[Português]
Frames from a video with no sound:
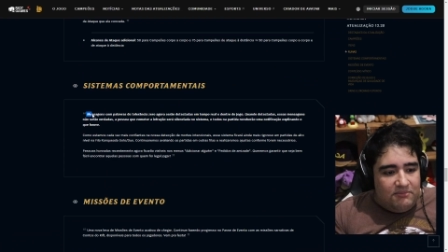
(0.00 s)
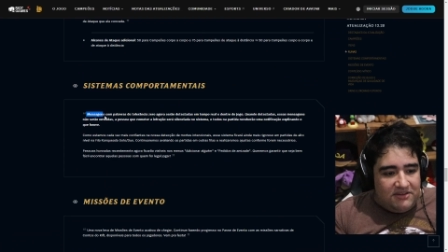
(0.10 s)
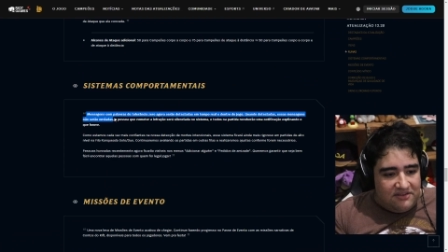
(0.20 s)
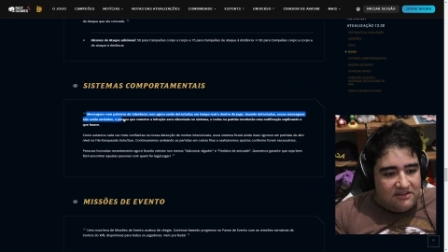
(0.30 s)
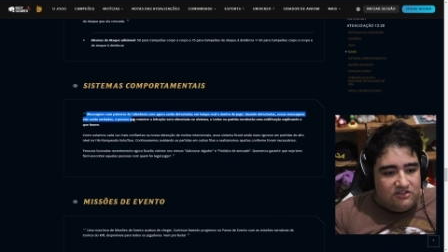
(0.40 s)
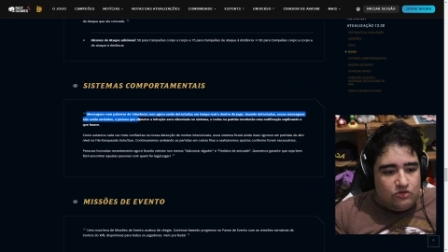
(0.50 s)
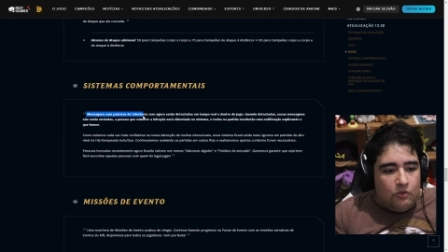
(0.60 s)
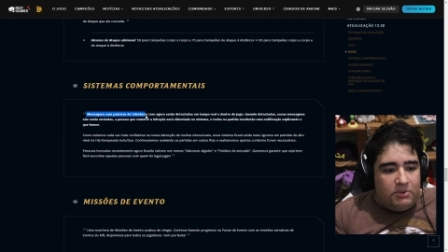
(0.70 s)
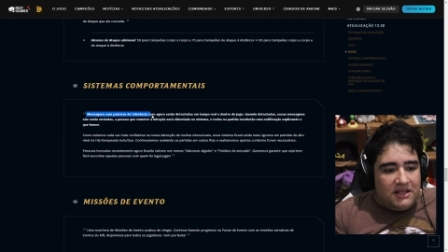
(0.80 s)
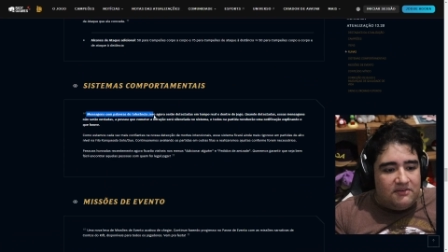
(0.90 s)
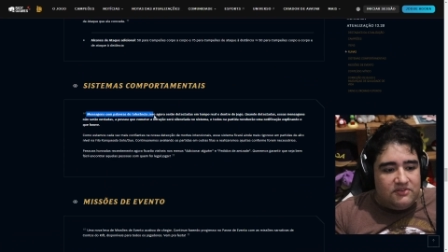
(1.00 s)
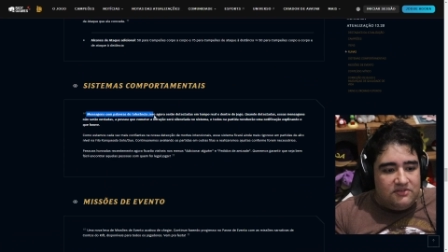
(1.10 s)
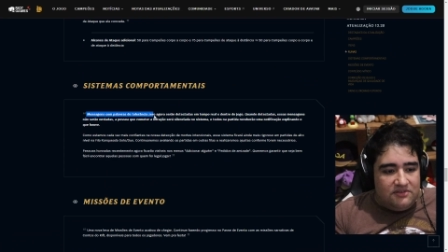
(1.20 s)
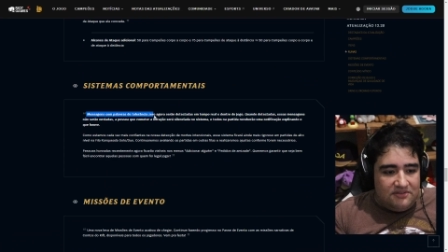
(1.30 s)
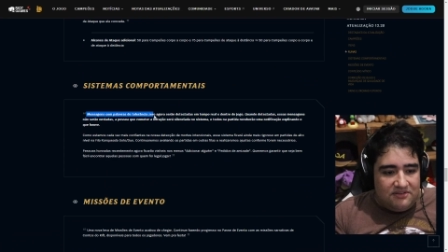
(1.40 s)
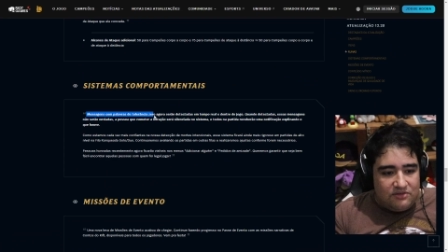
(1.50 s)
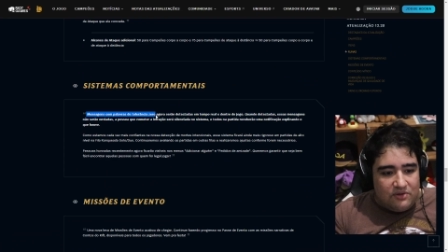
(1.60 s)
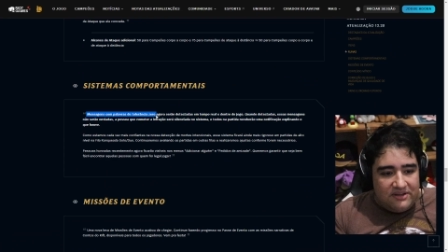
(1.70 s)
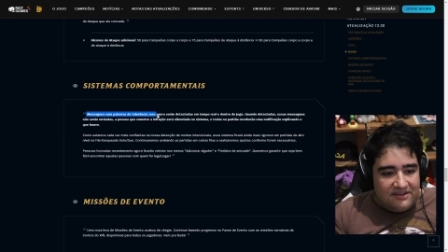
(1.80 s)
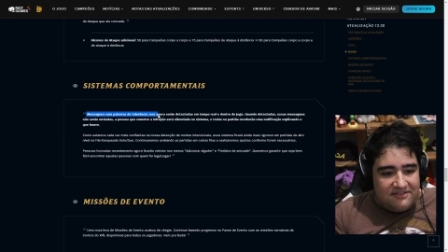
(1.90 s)
Mensagens com palavras de
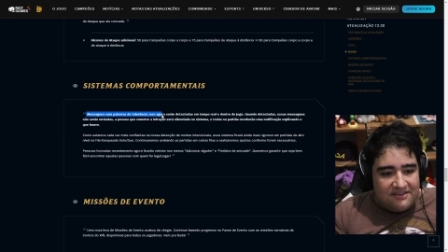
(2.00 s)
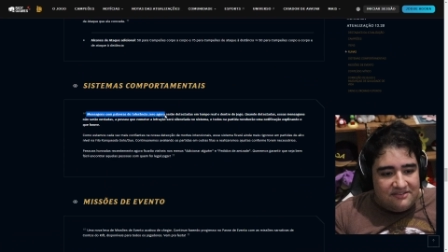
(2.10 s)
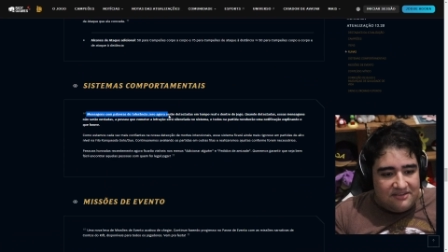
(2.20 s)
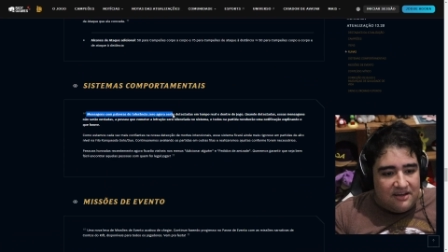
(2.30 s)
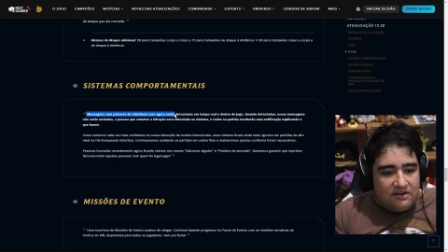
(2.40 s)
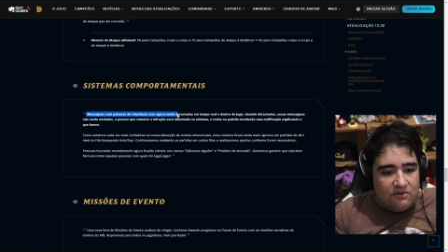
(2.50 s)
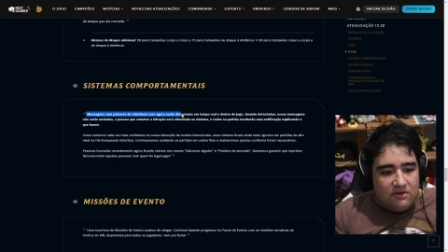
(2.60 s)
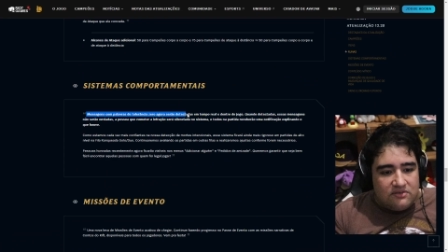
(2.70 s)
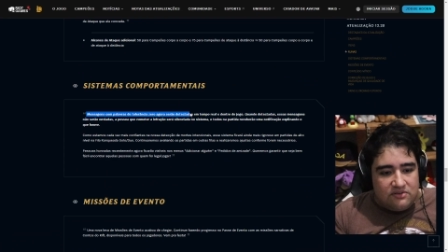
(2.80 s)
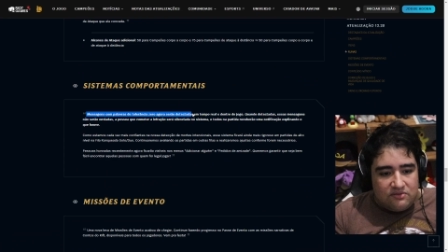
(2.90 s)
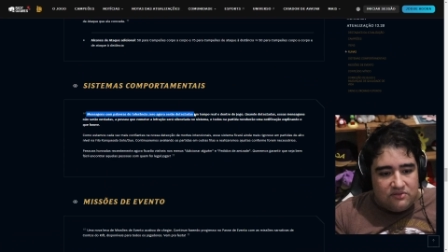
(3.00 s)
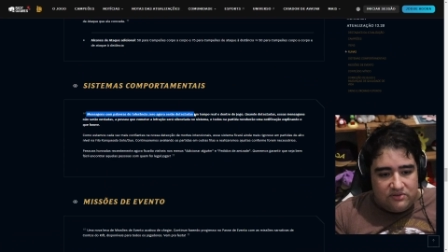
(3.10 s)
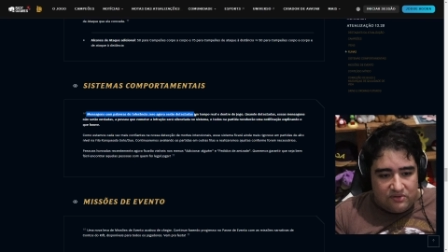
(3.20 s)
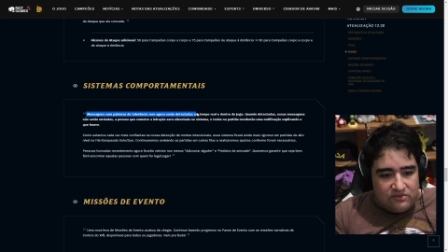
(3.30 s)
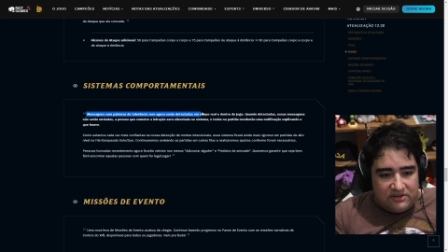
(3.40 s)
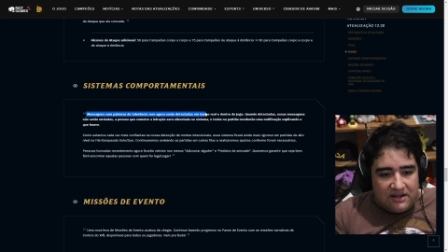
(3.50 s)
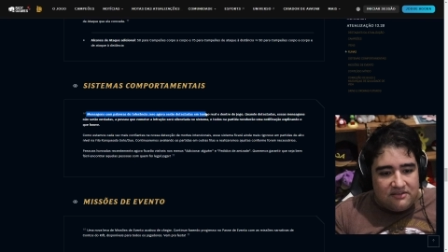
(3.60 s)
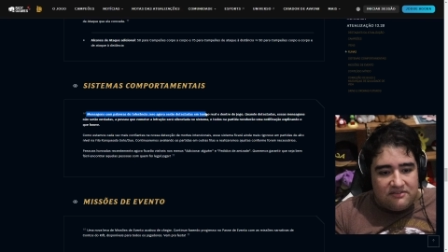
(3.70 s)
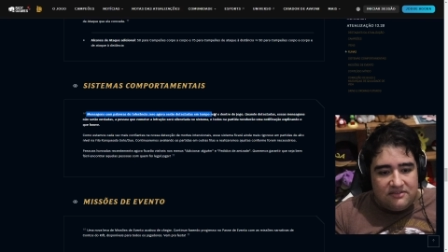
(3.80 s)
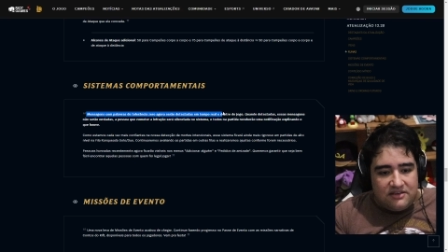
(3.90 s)
tolerância zero agora serão
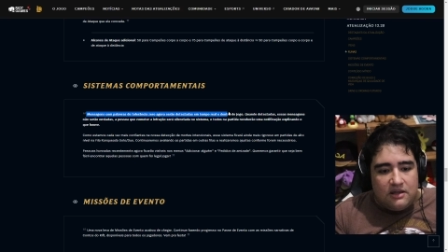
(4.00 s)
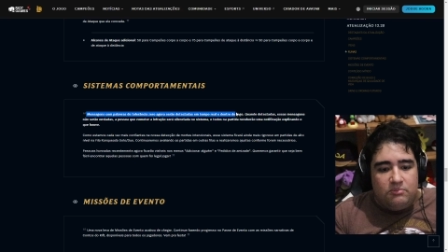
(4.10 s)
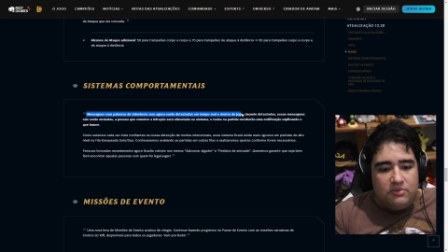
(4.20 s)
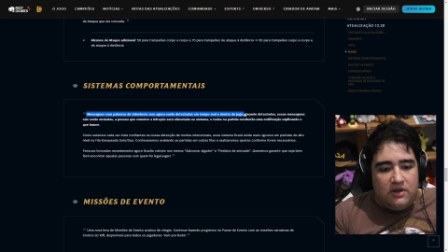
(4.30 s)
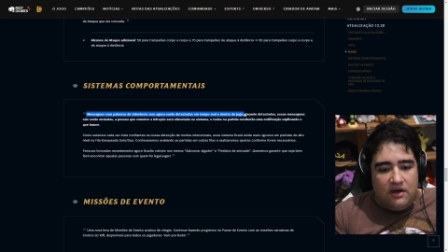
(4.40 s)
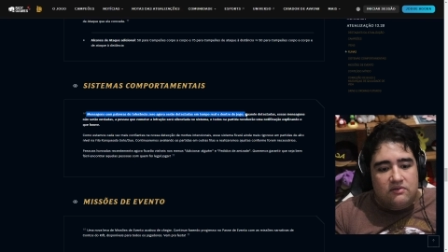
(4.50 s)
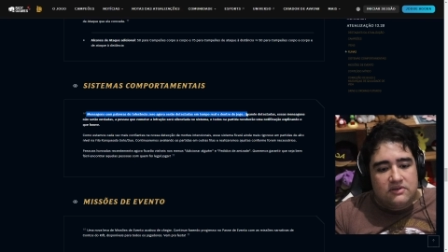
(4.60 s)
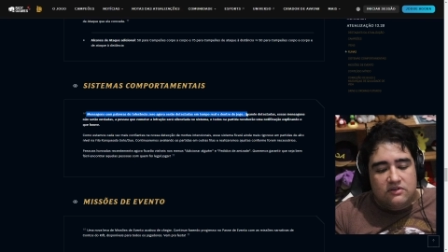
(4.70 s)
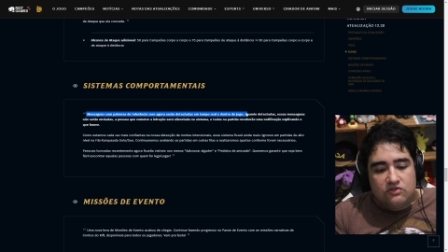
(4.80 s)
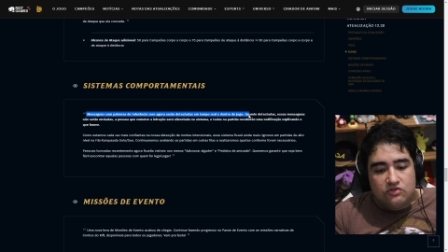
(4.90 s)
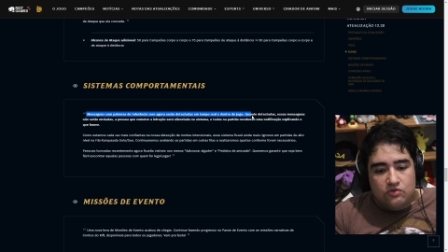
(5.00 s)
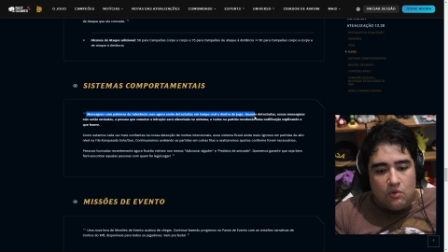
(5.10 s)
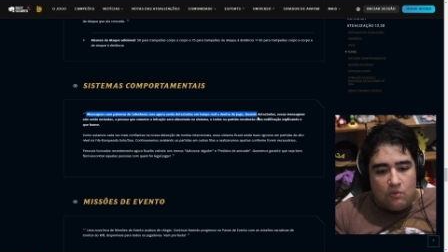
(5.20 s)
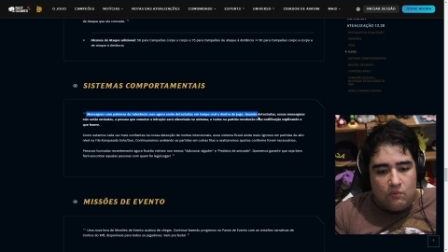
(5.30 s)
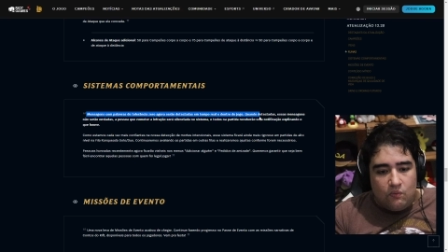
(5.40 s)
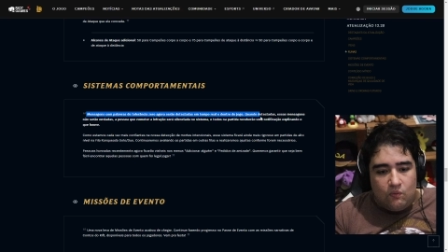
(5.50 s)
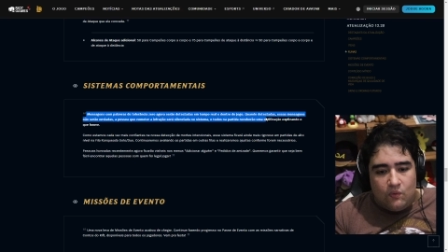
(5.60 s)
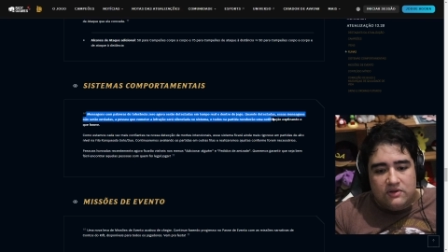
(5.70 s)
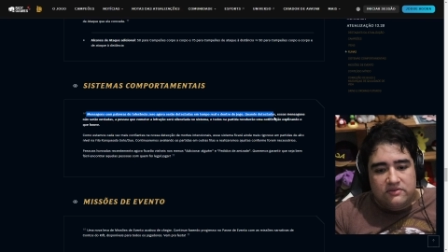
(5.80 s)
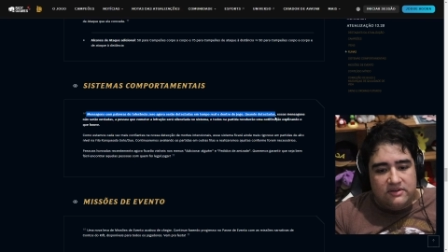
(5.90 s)
detectadas em tempo real dentro do jogo.
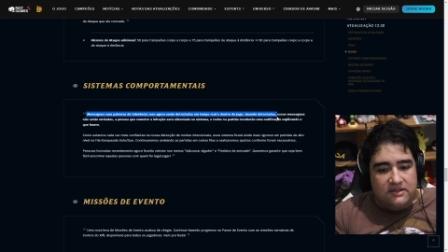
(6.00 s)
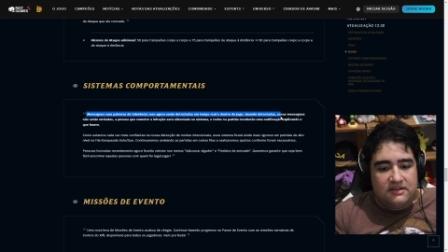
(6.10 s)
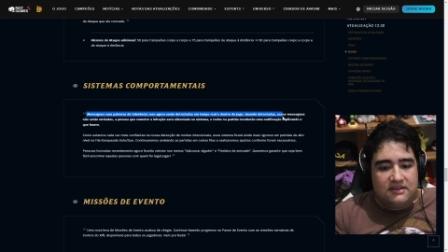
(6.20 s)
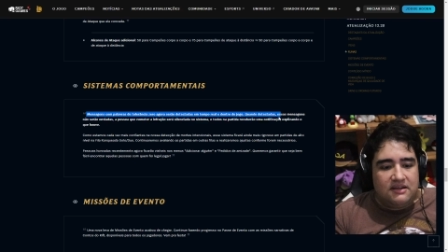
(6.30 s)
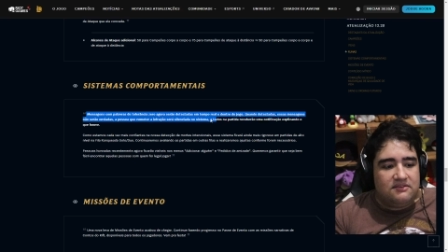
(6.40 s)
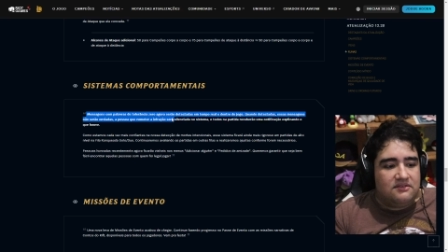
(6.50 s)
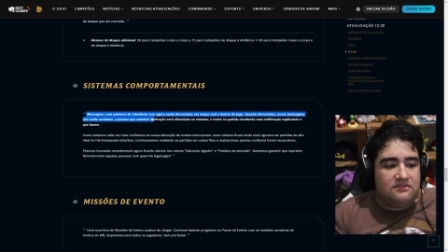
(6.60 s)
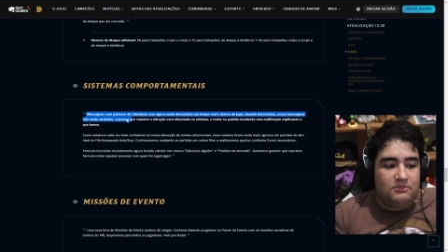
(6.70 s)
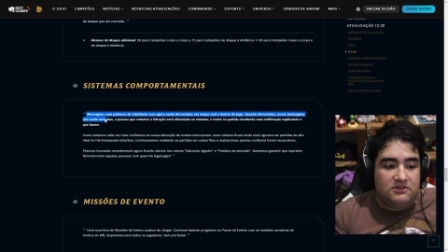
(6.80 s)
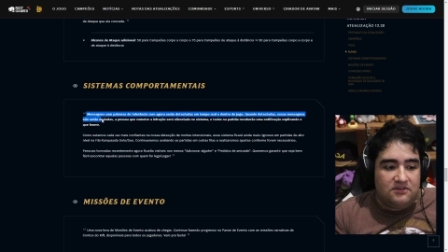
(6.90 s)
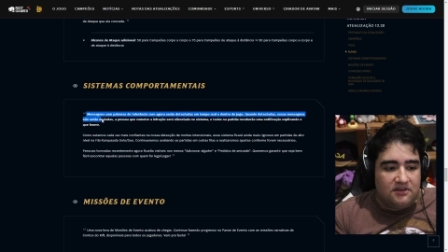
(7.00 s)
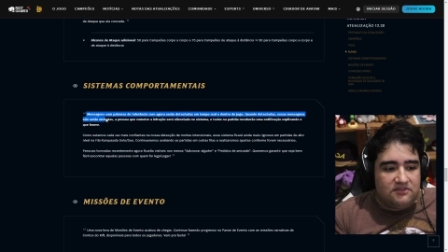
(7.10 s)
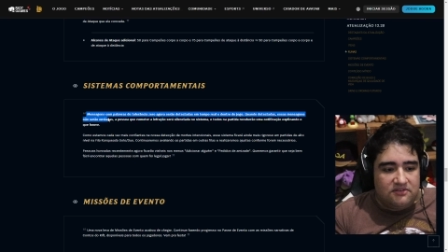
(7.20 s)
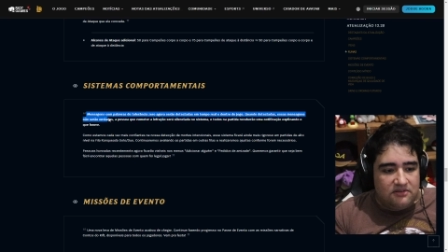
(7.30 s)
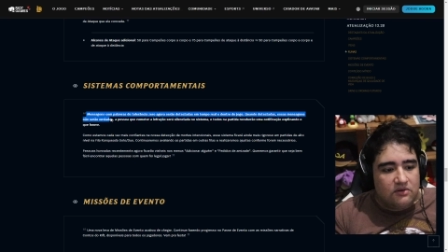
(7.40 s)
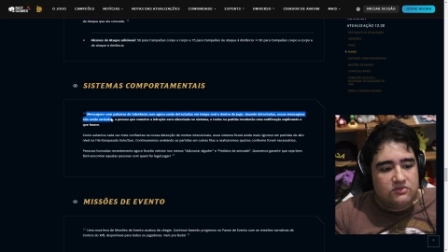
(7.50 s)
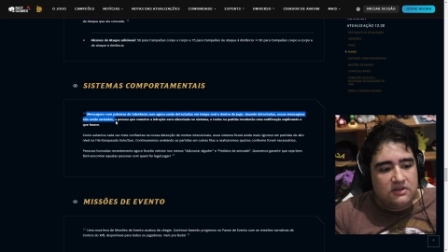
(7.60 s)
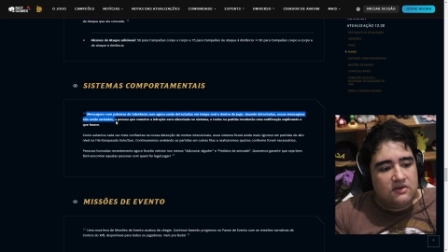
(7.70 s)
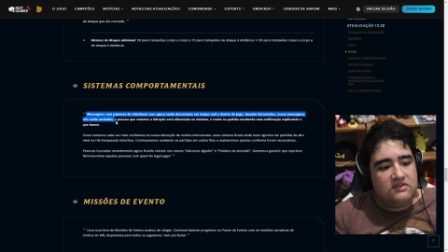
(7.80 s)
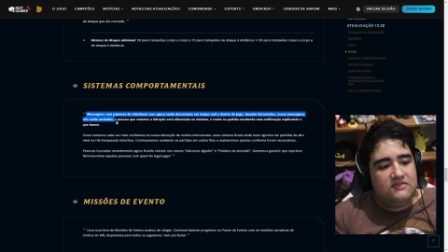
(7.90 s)
Quando detectadas, as mensagens não
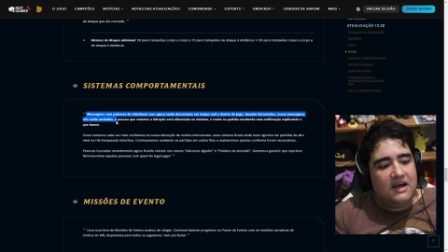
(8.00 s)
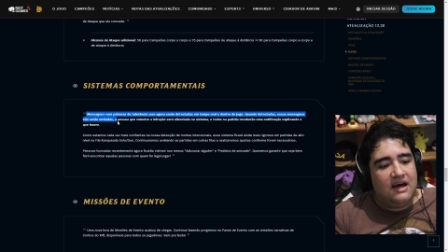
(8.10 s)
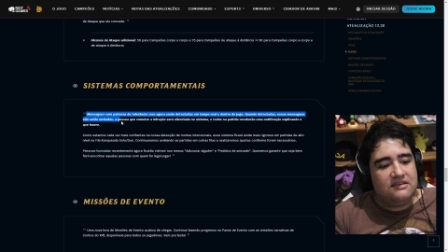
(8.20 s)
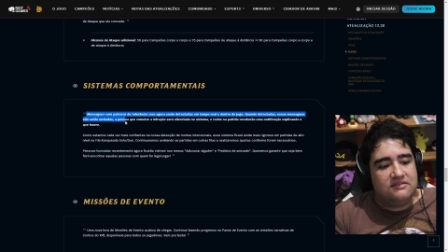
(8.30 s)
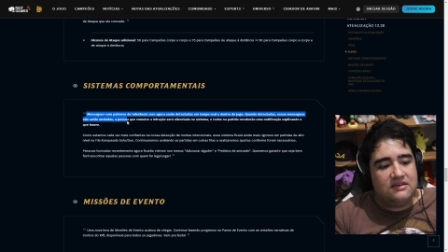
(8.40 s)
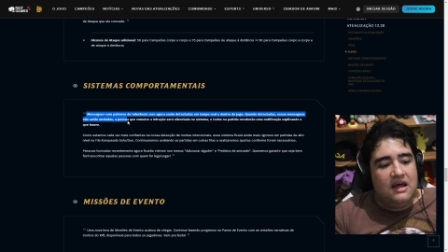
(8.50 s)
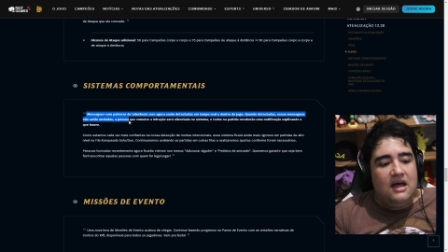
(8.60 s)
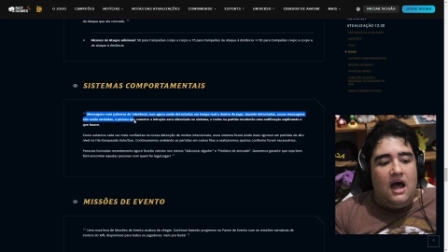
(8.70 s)
serão enviadas.